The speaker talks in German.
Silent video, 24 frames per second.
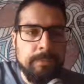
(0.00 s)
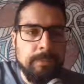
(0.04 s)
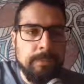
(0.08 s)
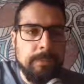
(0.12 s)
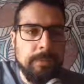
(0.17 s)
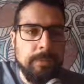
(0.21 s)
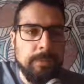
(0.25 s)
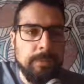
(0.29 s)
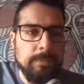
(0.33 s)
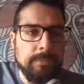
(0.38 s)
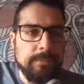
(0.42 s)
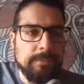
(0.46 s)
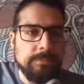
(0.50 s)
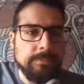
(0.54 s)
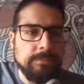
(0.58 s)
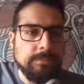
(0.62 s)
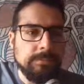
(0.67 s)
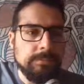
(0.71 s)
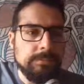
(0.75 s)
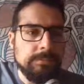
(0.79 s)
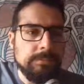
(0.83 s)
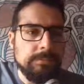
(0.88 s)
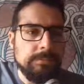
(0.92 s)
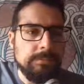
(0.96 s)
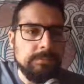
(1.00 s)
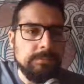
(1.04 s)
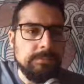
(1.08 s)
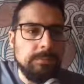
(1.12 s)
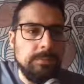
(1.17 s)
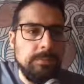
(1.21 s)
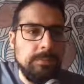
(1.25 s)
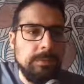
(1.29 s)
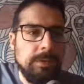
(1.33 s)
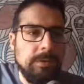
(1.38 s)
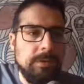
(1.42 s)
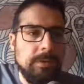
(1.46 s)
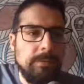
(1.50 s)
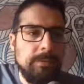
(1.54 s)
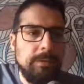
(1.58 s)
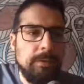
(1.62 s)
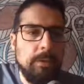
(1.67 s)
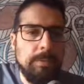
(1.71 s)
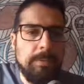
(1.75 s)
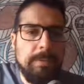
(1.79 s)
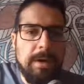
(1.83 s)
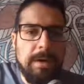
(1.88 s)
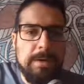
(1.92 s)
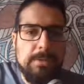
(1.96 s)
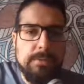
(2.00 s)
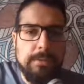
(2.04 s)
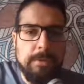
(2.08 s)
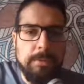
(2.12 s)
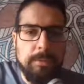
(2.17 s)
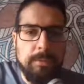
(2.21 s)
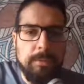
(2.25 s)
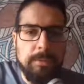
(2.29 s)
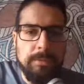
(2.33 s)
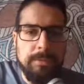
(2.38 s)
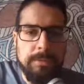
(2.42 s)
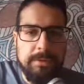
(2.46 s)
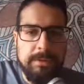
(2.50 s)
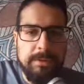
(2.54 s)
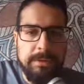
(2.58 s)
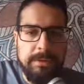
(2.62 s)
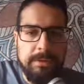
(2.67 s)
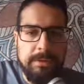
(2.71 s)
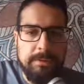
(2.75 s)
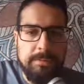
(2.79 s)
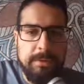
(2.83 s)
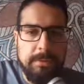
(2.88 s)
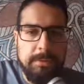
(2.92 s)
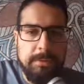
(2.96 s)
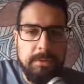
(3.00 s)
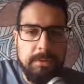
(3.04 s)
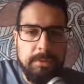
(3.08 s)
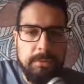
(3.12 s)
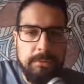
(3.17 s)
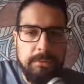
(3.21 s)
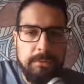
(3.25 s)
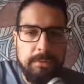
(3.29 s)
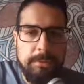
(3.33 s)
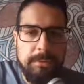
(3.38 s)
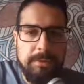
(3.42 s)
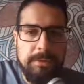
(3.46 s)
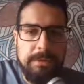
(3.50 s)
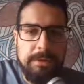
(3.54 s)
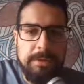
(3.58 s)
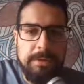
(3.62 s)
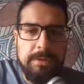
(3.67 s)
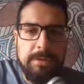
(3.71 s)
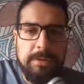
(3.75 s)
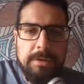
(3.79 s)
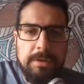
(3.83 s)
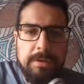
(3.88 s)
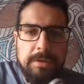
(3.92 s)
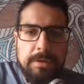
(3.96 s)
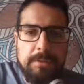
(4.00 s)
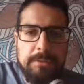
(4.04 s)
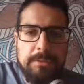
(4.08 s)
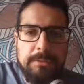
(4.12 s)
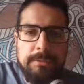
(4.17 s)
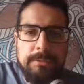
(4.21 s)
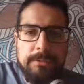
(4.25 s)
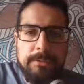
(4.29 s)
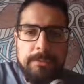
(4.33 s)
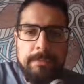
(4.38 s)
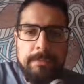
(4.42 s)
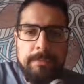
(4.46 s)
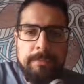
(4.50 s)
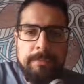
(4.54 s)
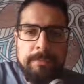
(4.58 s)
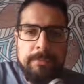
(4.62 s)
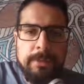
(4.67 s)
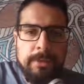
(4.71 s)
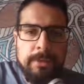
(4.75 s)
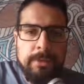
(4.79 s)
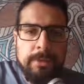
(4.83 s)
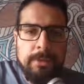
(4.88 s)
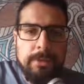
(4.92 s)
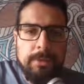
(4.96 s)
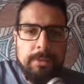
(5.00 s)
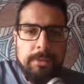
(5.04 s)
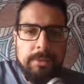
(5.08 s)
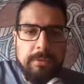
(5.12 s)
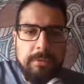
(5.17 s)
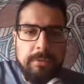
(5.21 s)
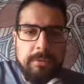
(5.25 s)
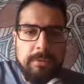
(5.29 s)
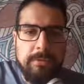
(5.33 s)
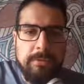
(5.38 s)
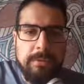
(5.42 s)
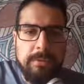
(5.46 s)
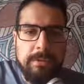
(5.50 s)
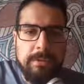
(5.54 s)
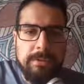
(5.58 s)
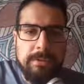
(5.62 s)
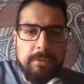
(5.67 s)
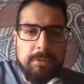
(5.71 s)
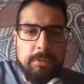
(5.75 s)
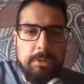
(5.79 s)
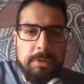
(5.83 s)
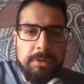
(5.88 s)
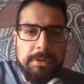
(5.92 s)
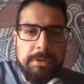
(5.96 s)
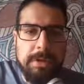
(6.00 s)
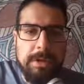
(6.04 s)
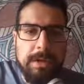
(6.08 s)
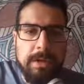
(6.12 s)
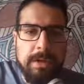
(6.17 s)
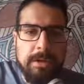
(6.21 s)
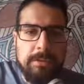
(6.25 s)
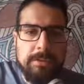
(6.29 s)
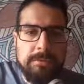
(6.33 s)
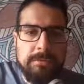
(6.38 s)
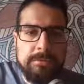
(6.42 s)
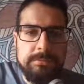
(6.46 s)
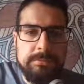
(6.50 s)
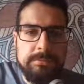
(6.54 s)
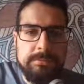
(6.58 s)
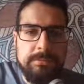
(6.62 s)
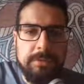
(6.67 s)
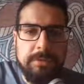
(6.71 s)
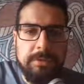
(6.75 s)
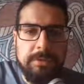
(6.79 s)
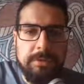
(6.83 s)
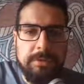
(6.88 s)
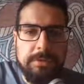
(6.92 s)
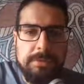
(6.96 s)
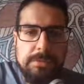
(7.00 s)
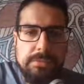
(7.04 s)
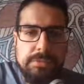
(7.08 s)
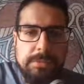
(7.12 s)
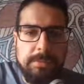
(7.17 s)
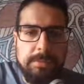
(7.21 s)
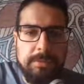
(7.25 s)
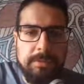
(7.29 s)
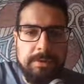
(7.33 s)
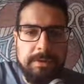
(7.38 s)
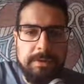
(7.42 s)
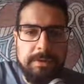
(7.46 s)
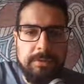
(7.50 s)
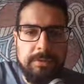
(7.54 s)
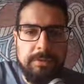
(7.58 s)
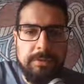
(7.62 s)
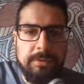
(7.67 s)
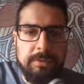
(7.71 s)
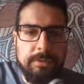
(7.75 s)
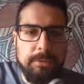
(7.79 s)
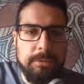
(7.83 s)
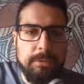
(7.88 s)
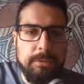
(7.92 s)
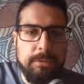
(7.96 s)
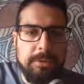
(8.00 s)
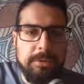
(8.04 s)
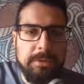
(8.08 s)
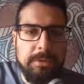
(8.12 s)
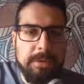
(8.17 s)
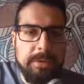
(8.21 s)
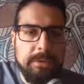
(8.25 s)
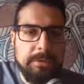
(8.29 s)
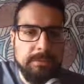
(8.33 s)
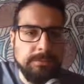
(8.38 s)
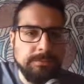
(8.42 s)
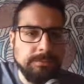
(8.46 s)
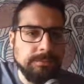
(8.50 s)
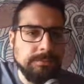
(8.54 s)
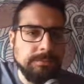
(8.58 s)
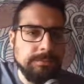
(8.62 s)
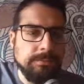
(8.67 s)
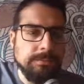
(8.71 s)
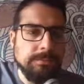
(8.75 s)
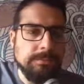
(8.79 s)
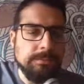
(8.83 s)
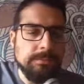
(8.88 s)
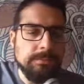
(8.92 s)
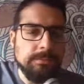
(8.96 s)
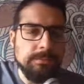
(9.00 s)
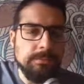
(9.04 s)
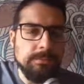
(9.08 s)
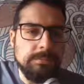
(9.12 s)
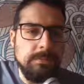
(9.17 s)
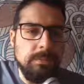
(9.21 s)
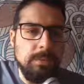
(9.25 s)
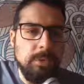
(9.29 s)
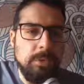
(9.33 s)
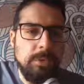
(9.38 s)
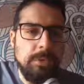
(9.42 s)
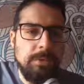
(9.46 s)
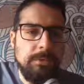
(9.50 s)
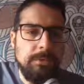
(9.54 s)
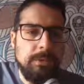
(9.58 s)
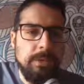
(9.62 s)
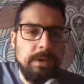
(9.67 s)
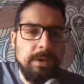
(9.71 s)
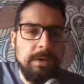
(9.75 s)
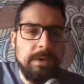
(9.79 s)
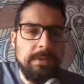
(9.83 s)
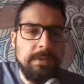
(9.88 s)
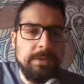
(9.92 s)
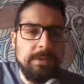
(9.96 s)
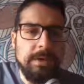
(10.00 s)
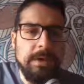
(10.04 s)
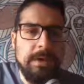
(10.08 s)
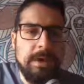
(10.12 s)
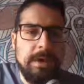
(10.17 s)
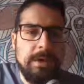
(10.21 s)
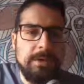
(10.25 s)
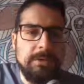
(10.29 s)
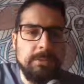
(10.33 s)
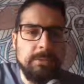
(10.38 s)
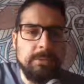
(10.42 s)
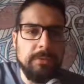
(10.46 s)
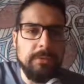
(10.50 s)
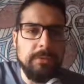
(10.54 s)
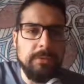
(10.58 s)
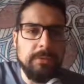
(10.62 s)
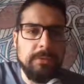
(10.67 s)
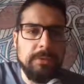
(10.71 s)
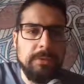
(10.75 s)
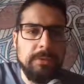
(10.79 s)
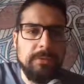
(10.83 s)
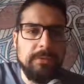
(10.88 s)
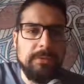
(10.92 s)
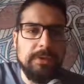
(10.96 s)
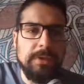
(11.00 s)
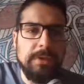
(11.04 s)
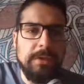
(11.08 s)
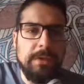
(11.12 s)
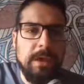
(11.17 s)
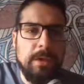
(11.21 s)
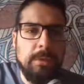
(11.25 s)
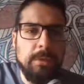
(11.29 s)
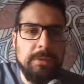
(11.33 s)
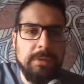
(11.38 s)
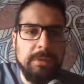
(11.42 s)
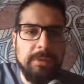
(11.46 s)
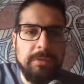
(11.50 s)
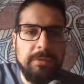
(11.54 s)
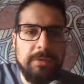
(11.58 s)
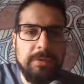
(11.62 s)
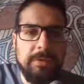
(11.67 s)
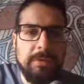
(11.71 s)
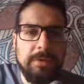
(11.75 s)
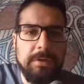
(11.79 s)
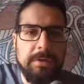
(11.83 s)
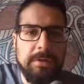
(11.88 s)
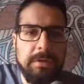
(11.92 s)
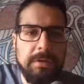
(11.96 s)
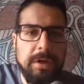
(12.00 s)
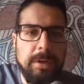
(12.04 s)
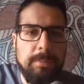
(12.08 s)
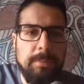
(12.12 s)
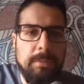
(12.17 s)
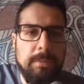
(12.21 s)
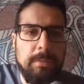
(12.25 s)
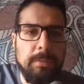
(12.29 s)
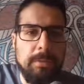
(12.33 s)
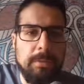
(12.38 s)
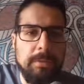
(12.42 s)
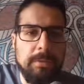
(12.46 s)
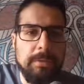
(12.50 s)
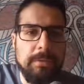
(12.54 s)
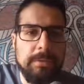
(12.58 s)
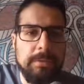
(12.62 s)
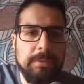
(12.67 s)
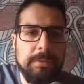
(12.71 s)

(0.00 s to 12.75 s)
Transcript: So, jetzt haben wir noch mehr Einstellmöglichkeiten. Ich mache mal einen Doppelklick hier drauf und dann sehen wir halt die Koordinaten. Wenn ich das vertriebe, ändern sich die Koordinaten. Und vor allem den Radius. Wie laut ist denn der Brunnen?